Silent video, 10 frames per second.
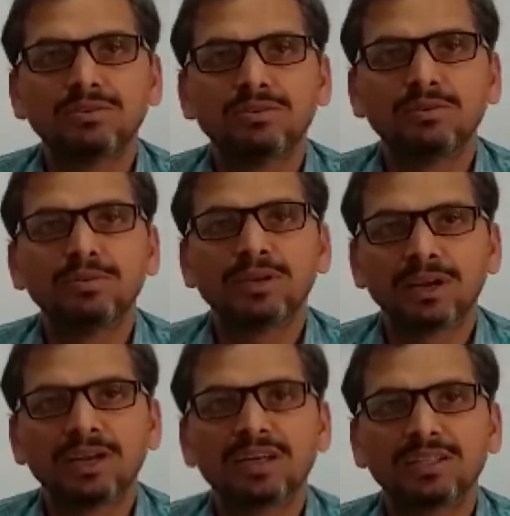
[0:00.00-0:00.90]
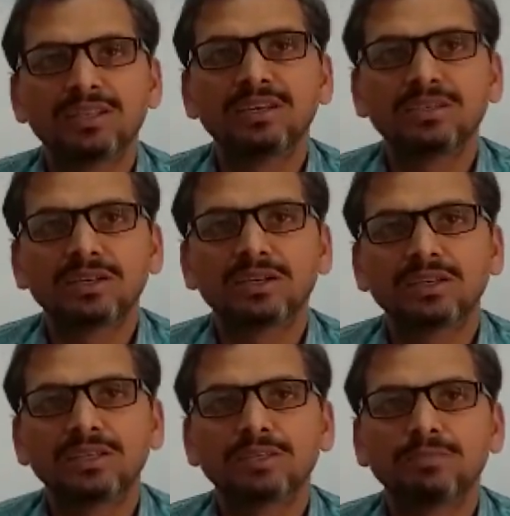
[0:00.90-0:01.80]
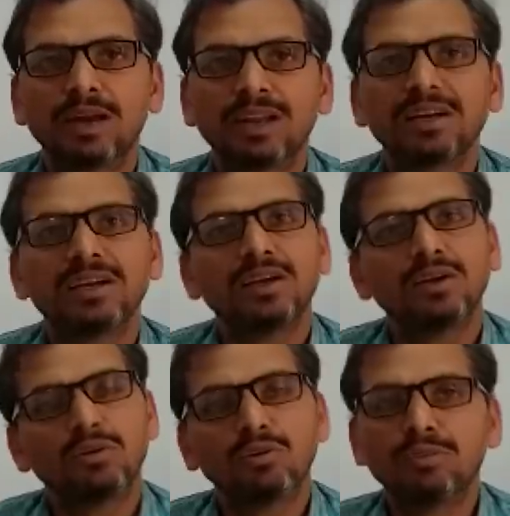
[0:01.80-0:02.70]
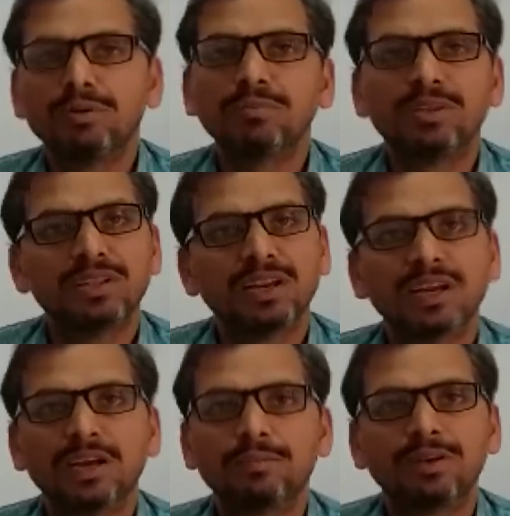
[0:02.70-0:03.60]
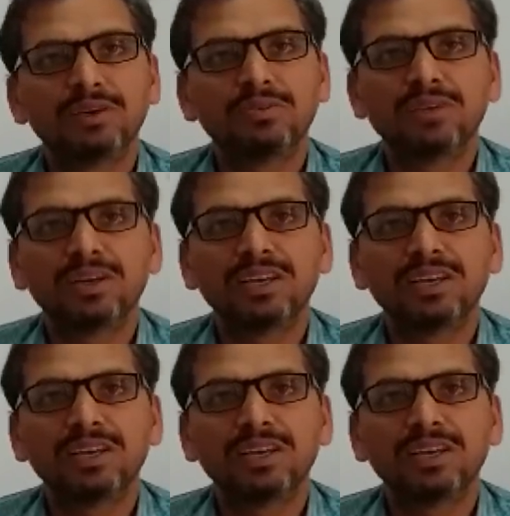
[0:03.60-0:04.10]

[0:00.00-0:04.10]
जो भी है केंद्रीय संरक्षित स्मारक वो भी बंद रहेगा पर्यटकों के